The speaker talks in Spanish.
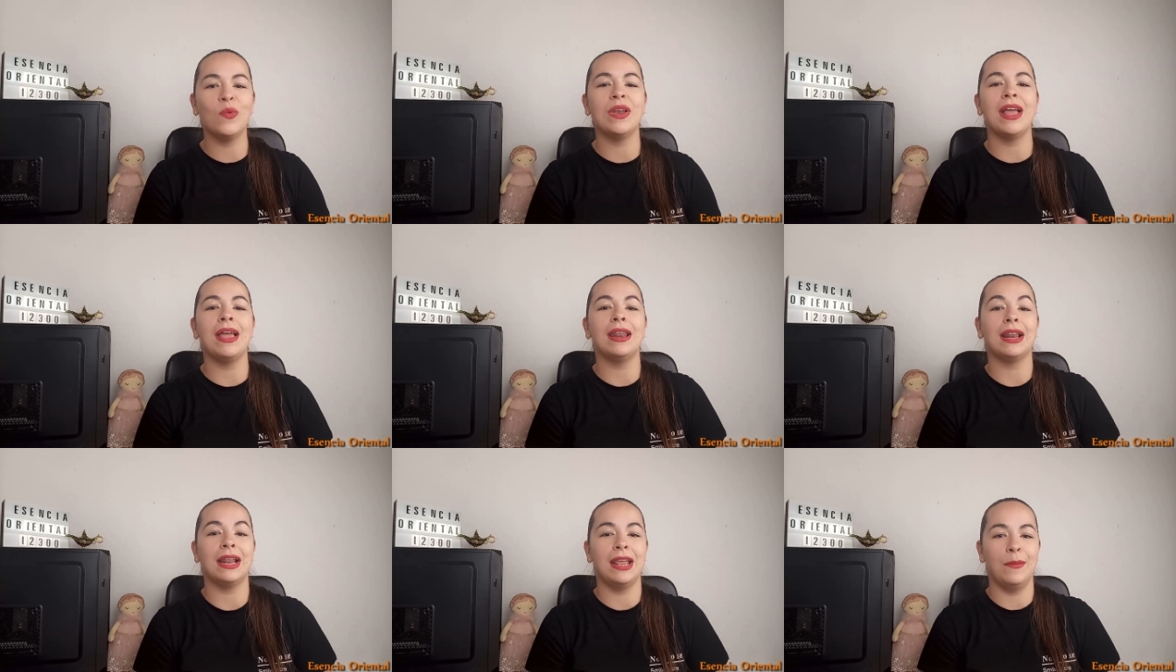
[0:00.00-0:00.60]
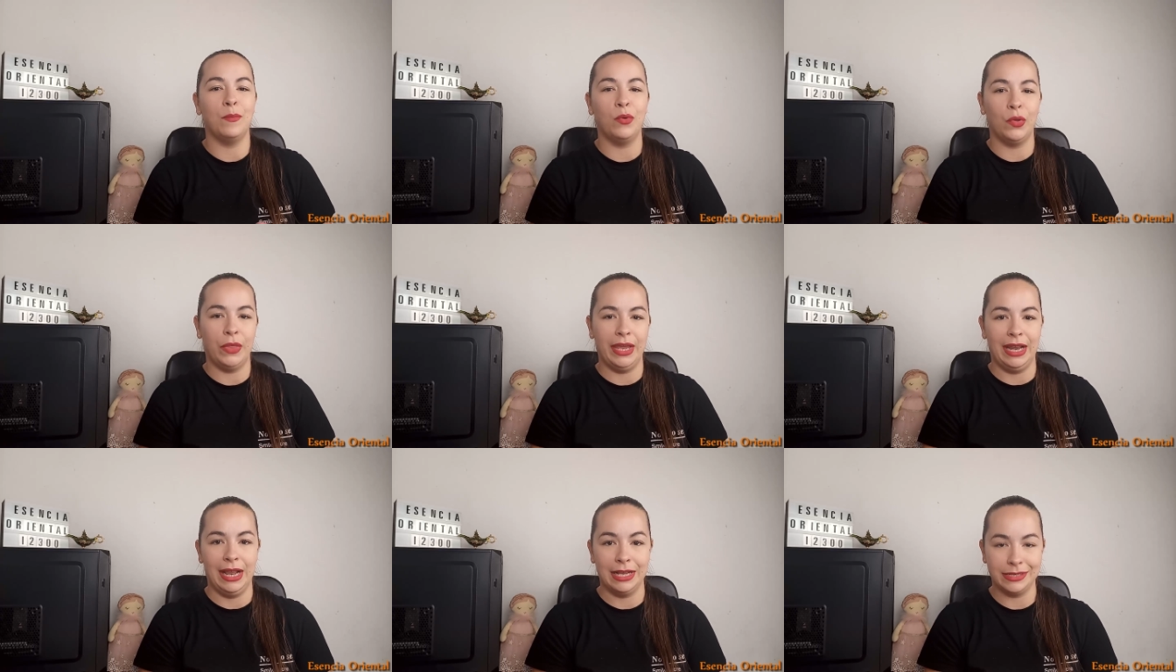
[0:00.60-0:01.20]
una
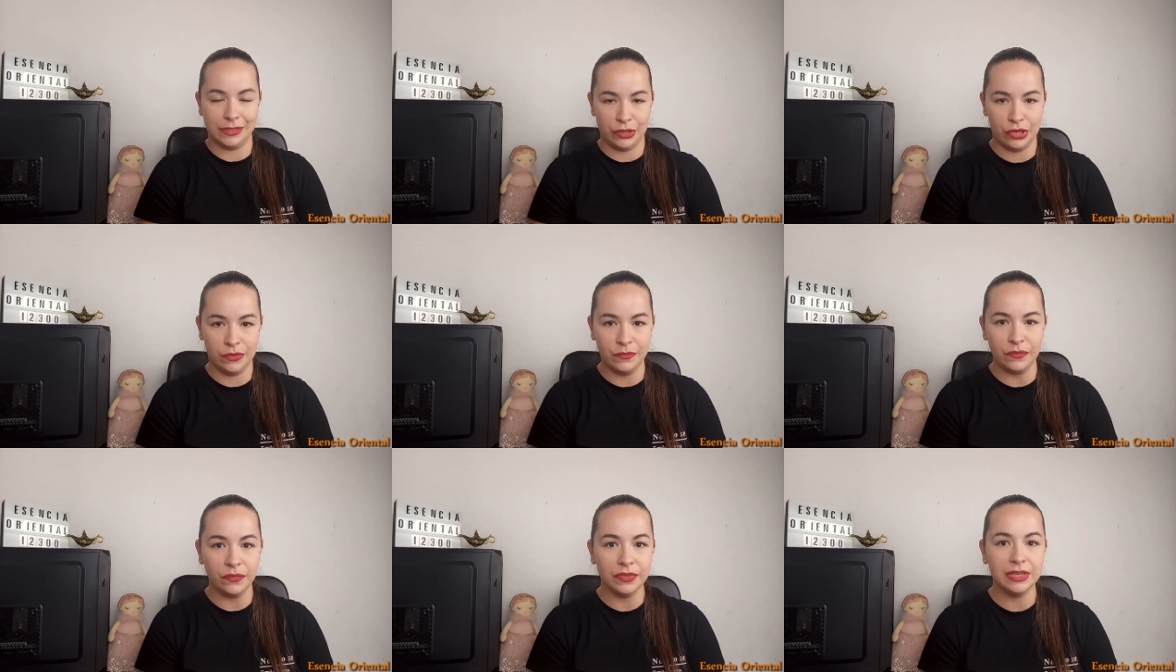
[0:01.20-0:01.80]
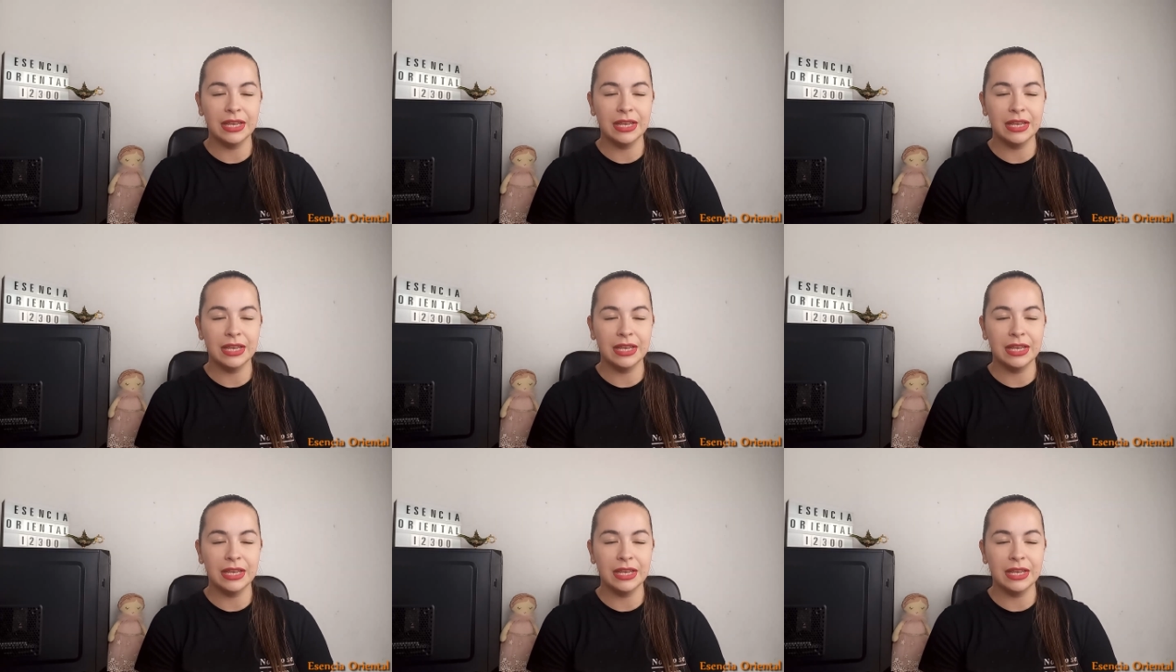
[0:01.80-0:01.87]
remodelación